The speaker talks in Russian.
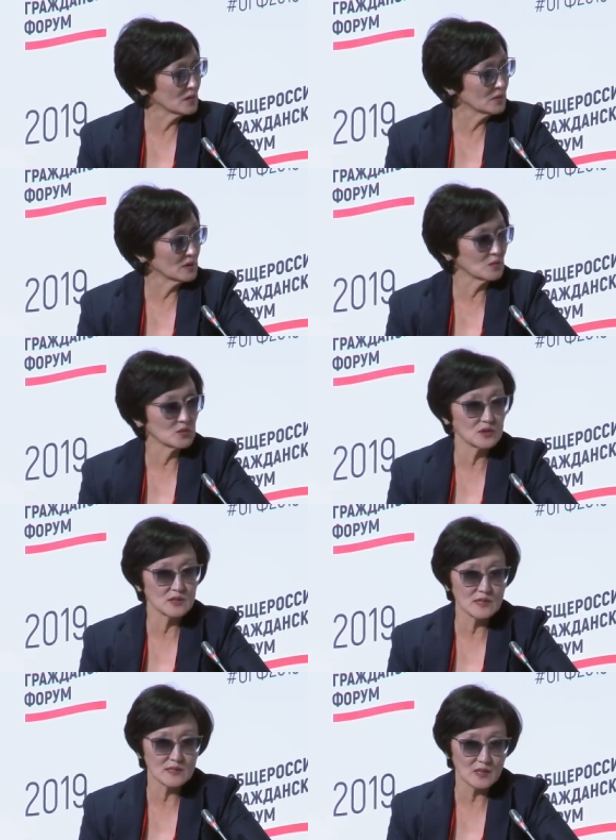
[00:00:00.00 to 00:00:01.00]
Да, потому
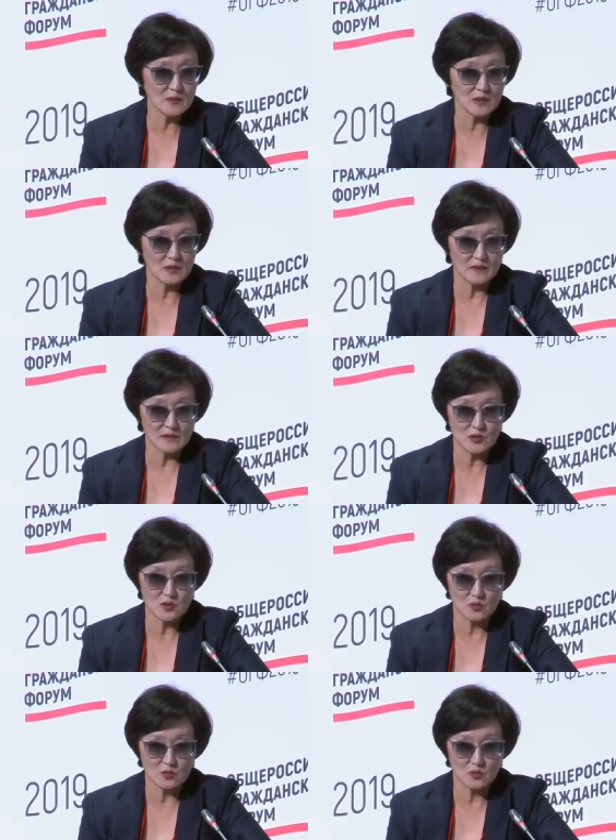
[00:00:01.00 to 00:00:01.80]
что здесь самое главное